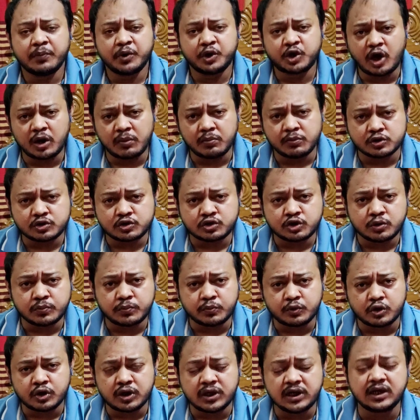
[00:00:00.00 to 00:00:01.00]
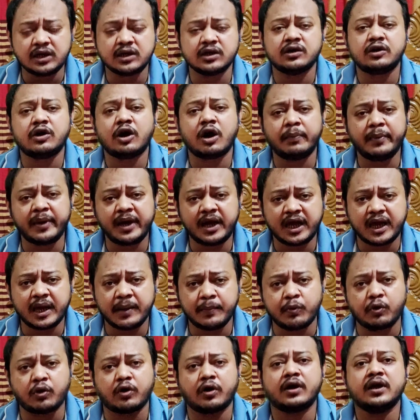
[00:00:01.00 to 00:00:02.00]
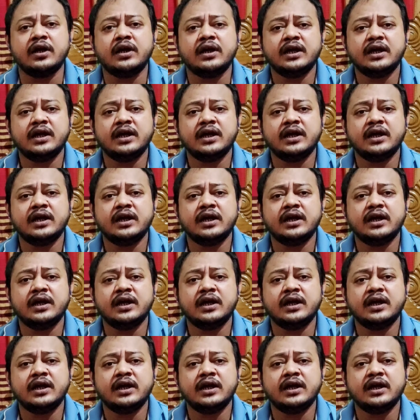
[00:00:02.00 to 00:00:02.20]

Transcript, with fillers: বিষয়বস্তুর উপরই হবে এবং